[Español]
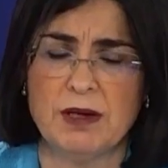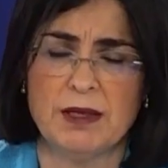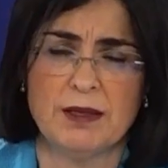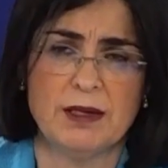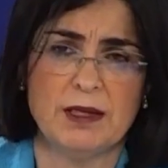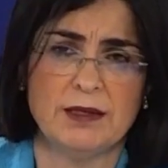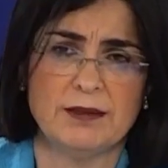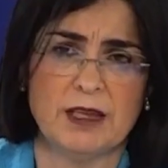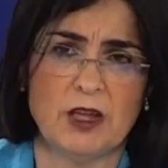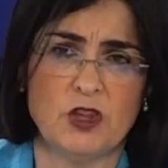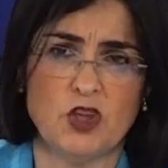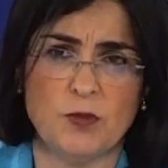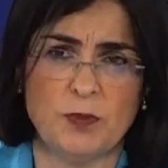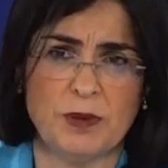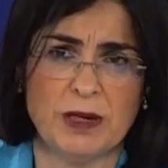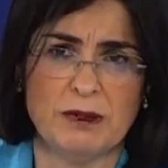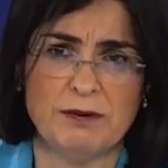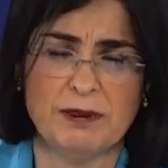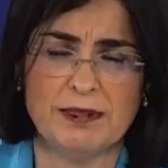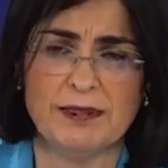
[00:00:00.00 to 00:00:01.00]
del estadio
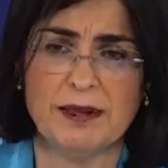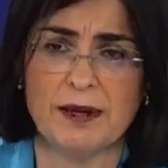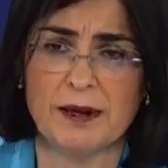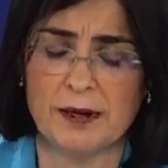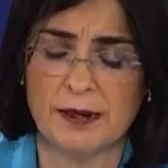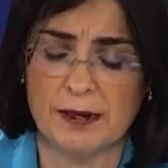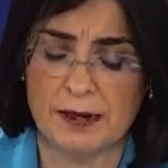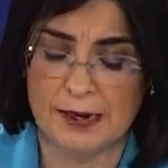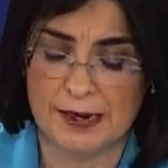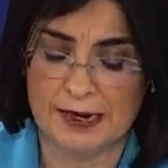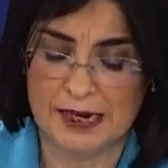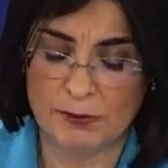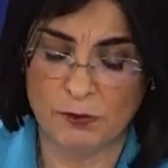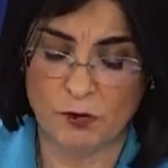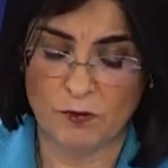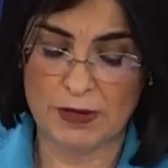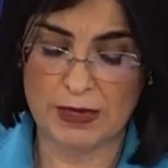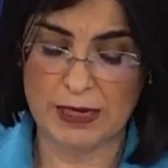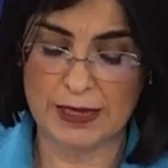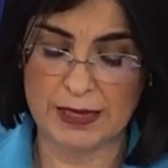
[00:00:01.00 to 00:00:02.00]
para evitar la
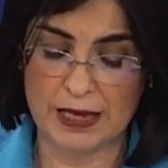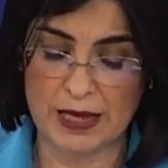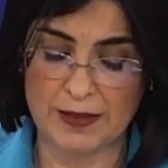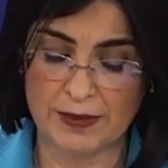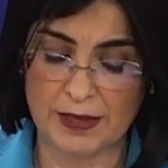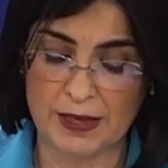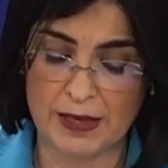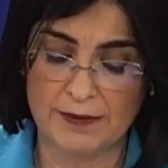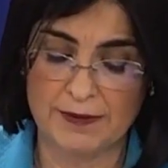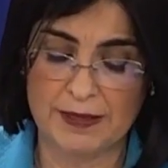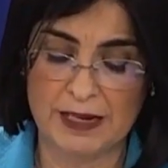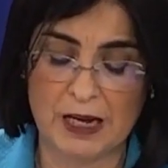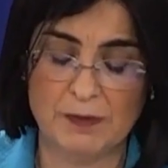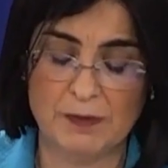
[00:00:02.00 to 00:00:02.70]
movilidad de las